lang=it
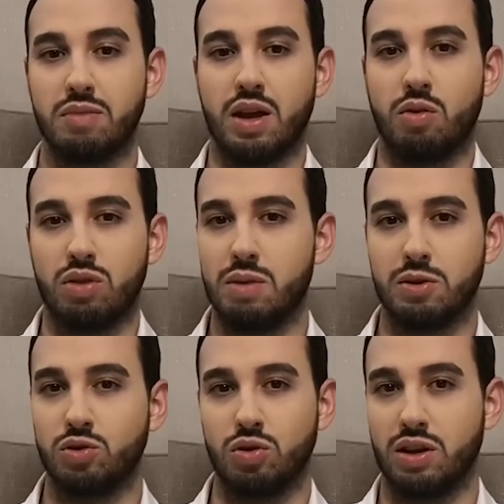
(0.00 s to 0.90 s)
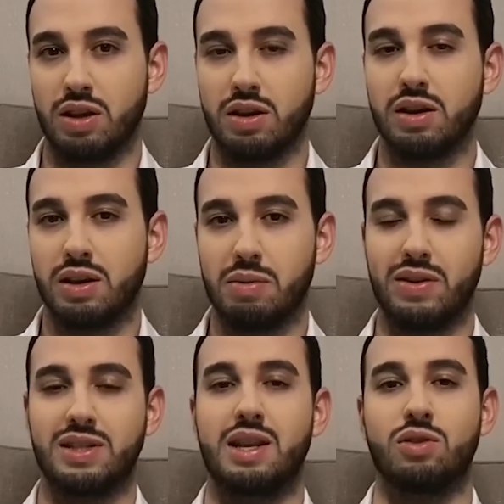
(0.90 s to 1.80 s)
Era una delle persone che, che mi aveva
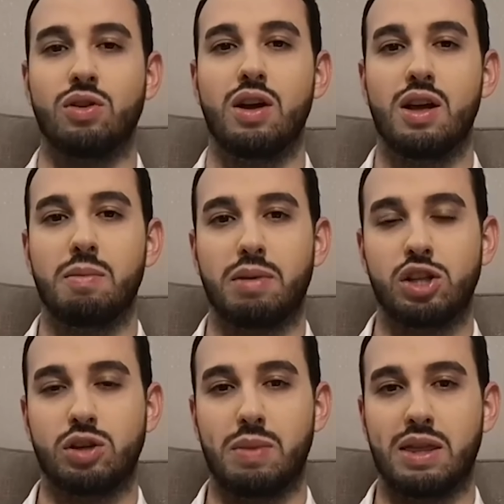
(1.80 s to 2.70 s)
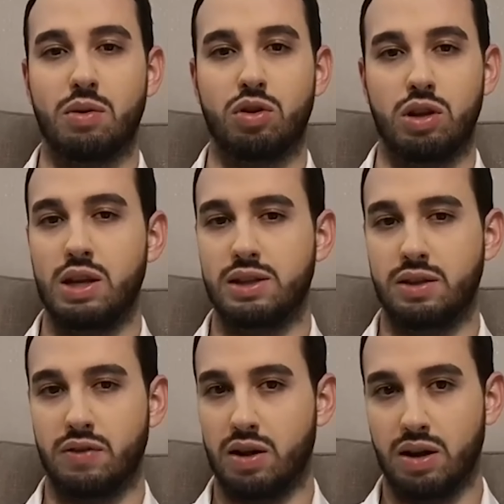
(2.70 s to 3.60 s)
insegnato principalmente quando ero agli
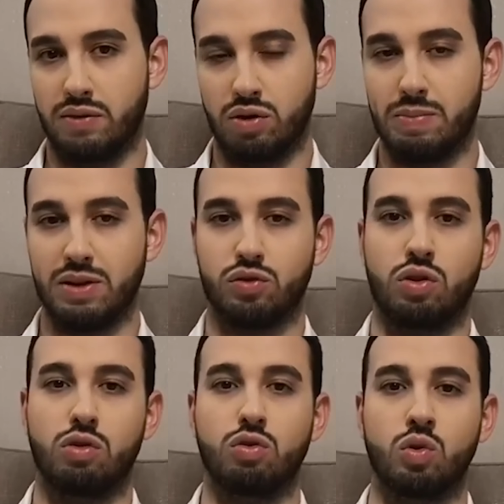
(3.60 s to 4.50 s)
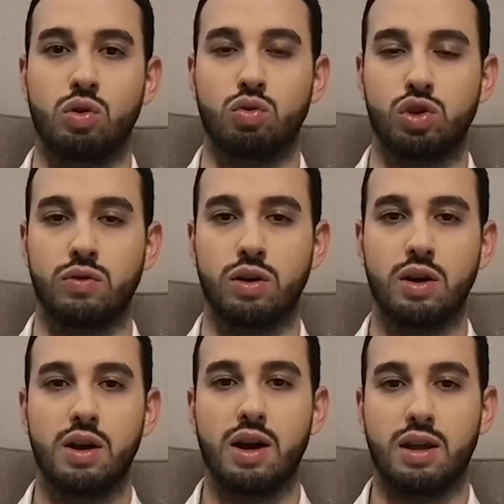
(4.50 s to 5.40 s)
inizi, a livello di persone con cui uscivo
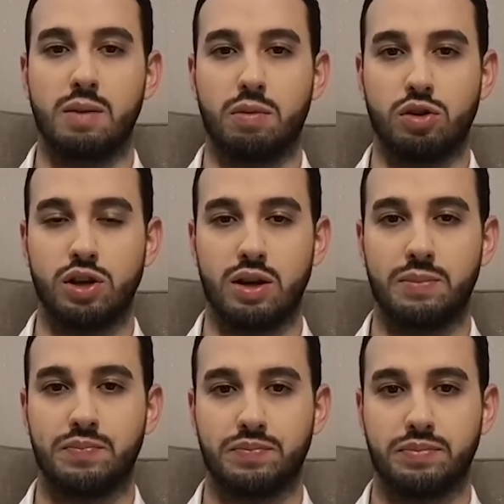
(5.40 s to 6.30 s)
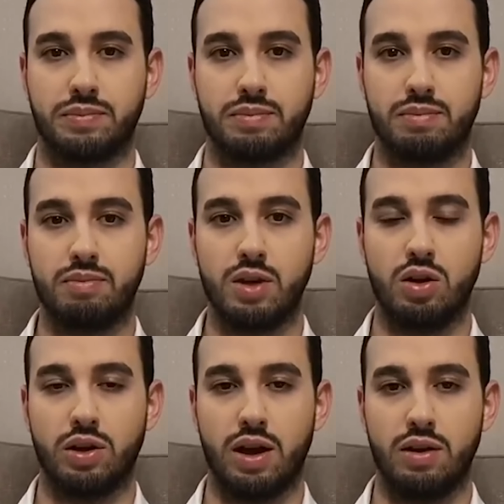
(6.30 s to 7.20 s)
ad approcciare.
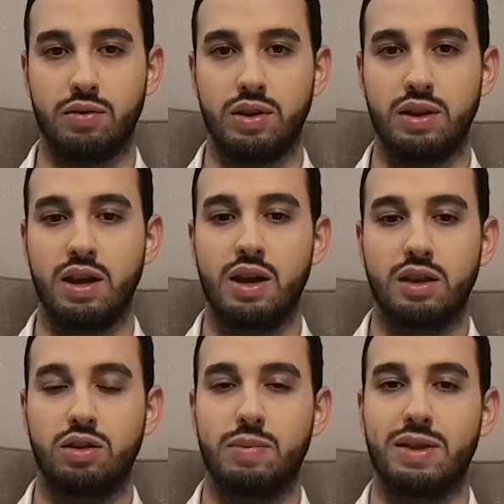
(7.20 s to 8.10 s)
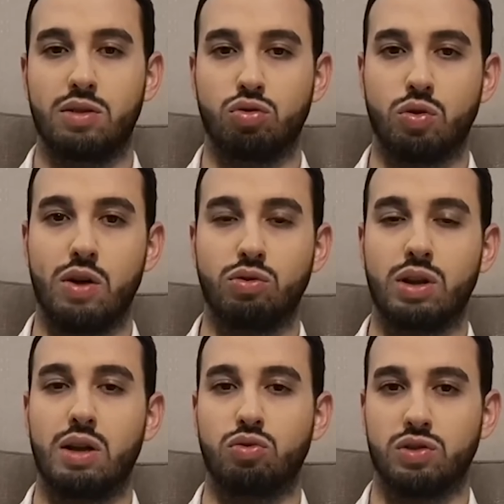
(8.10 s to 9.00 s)
Ok, quindi dipende tutto quanto
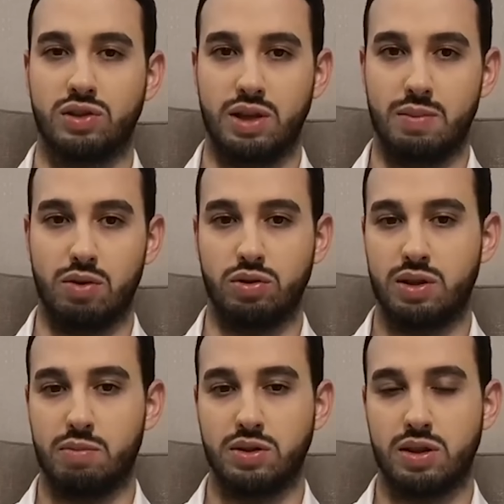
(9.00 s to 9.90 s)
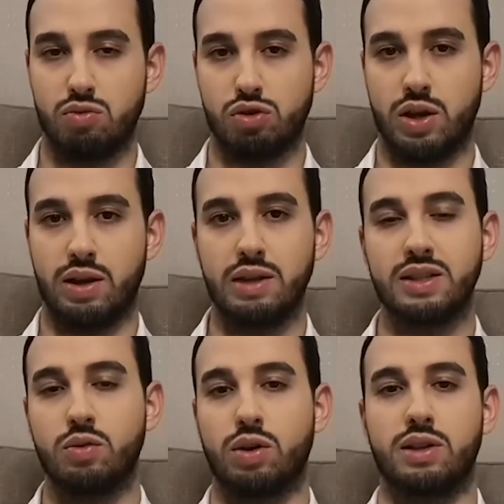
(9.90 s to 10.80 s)
dall'autostima. L'autostima poi si traduce anche in
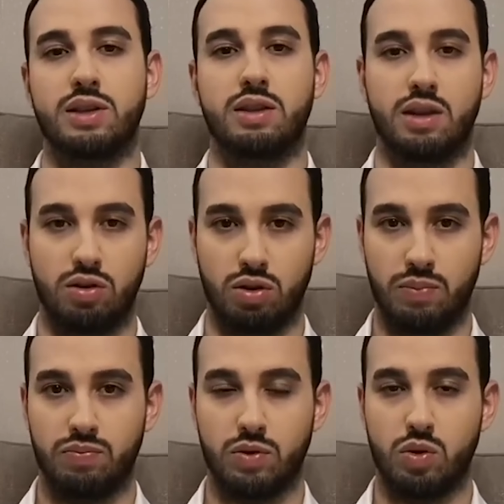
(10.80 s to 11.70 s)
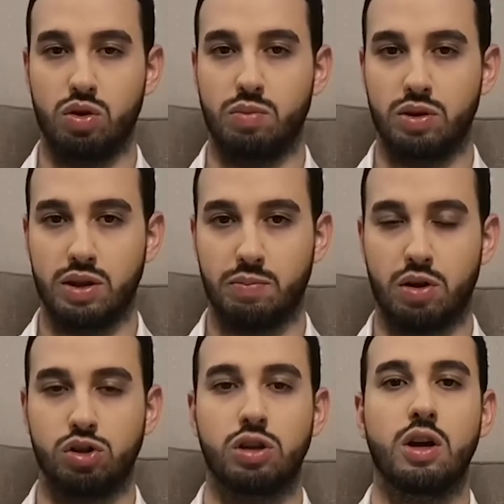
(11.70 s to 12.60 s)
sicurezza interiore, quando poi ti
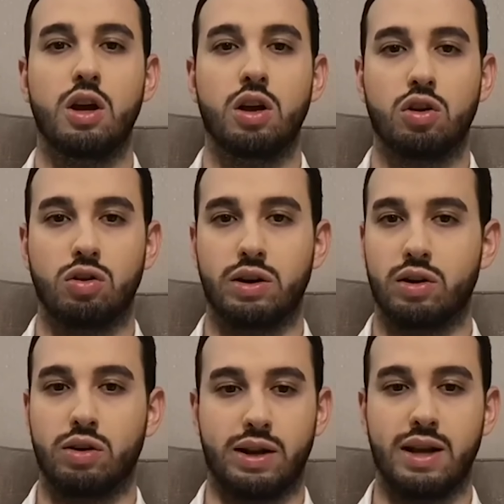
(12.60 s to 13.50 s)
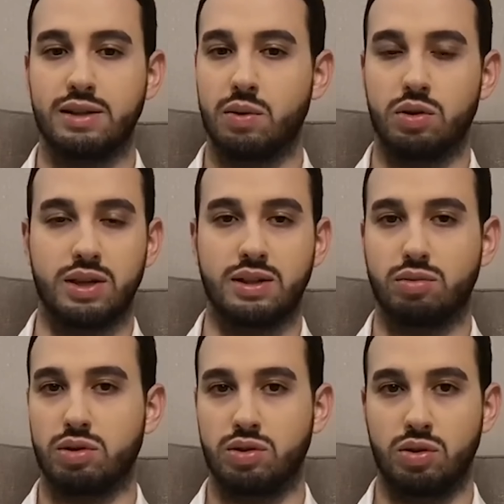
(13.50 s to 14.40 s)
approcci con una ragazza, quando sei in
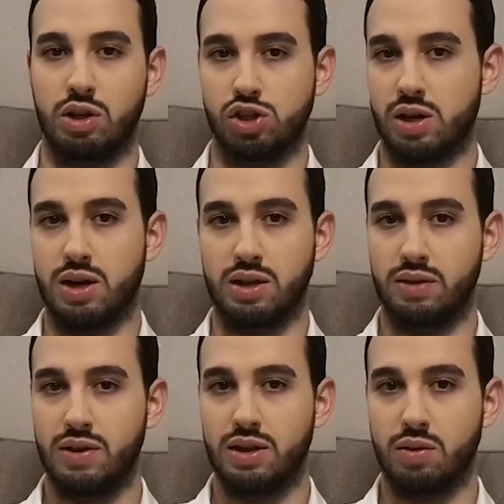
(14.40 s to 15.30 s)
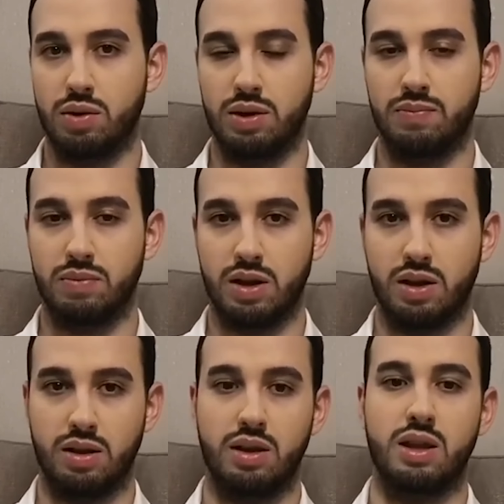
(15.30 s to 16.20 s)
situazioni in generale di vita, quindi eh,
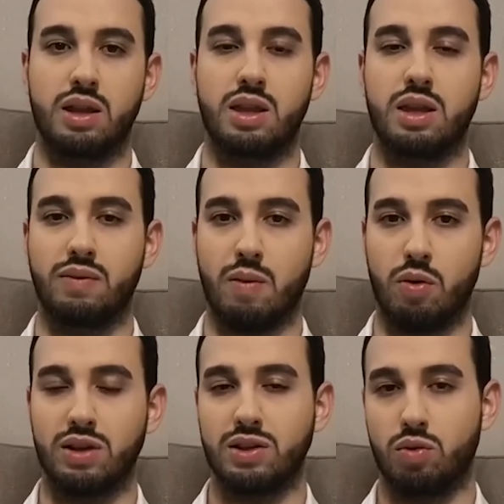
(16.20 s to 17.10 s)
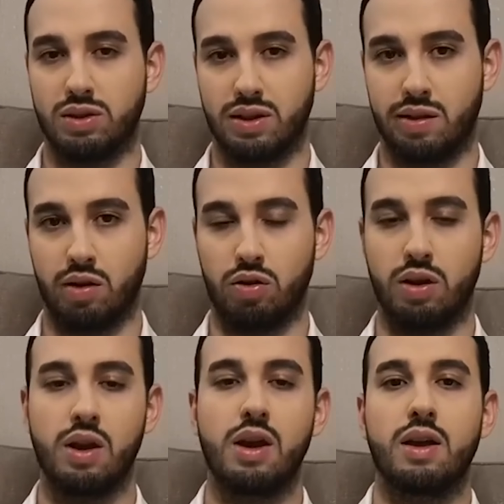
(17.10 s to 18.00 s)
ne, ne, deriva poi la sicurezza
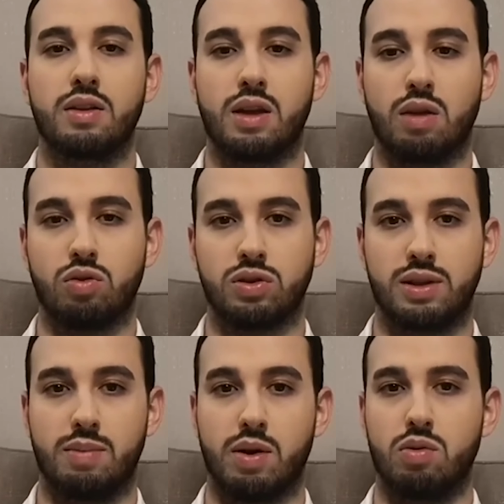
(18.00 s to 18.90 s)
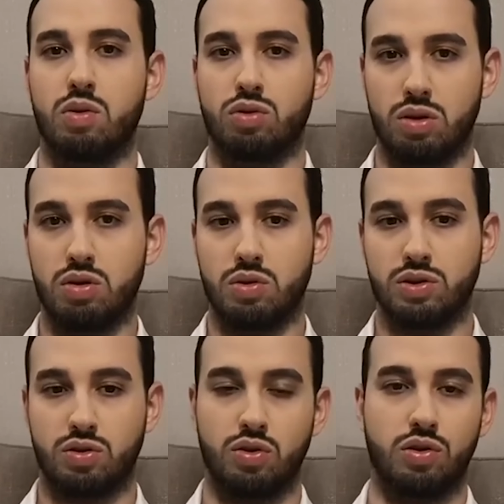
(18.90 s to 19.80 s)
interiore dall'autostima. Comunque, tornando a
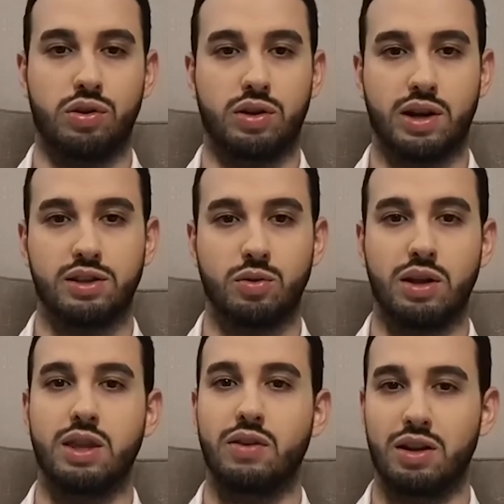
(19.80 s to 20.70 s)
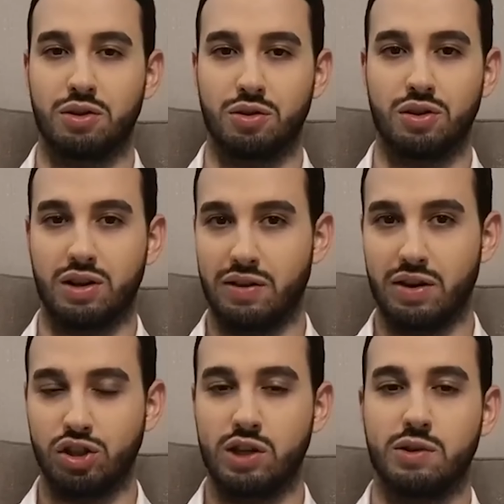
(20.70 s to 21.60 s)
questo ragazzo qua che aveva detto che
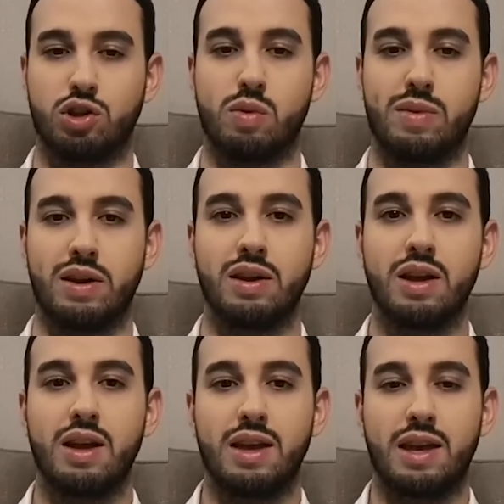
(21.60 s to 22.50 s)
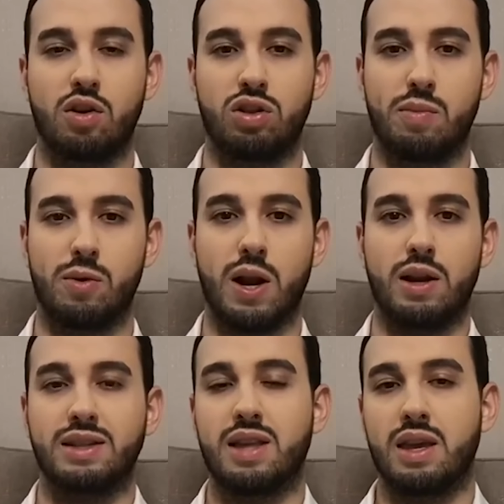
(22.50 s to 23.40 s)
aveva 5 scopamiche, in
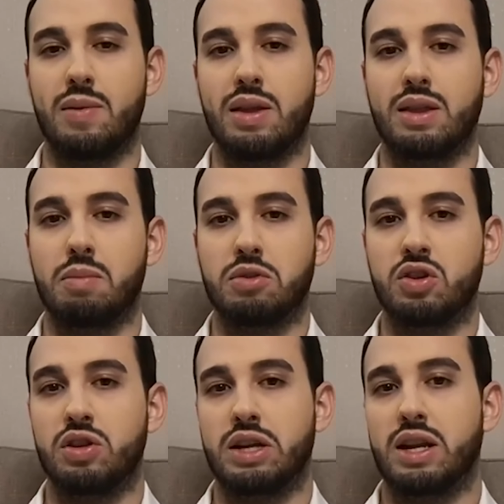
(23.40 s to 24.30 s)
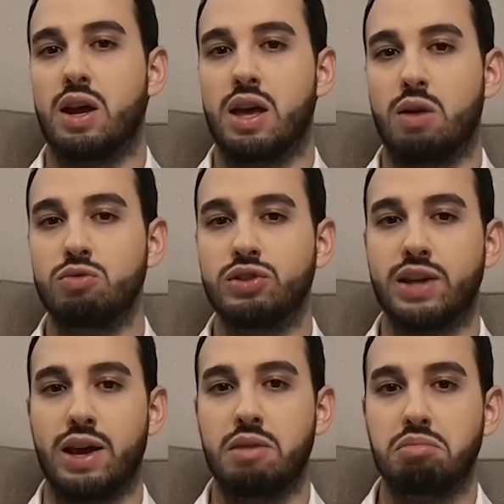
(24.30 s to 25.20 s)
contemporanea esteticamente possiamo dire che era, era un
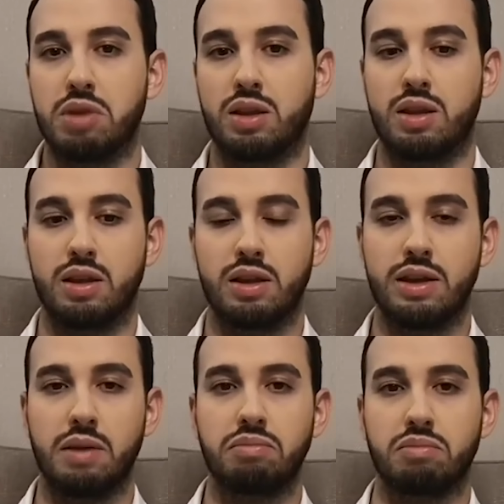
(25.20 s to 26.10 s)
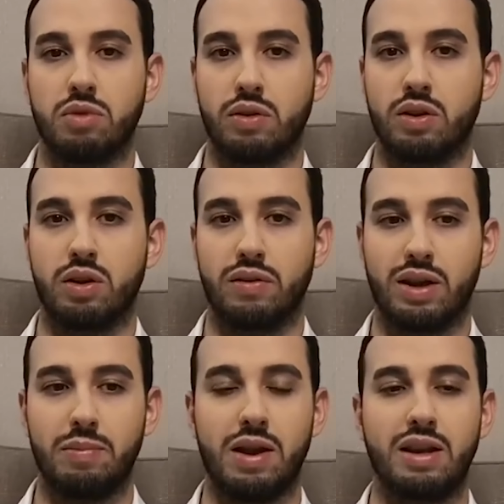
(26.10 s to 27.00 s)
6, niente di, di che, non, aveva i
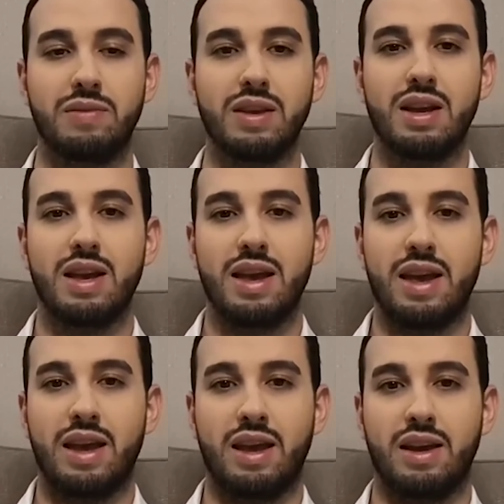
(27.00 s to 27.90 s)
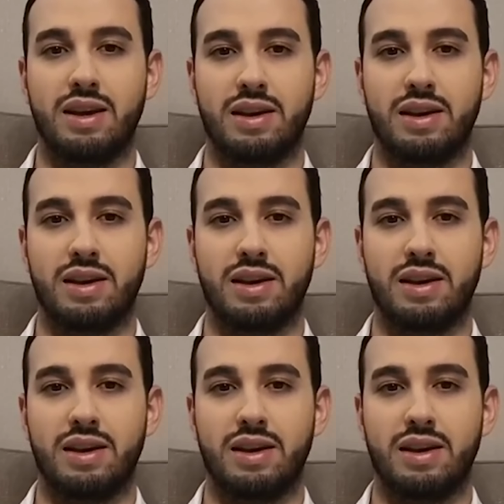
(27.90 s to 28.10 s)
capelli, e...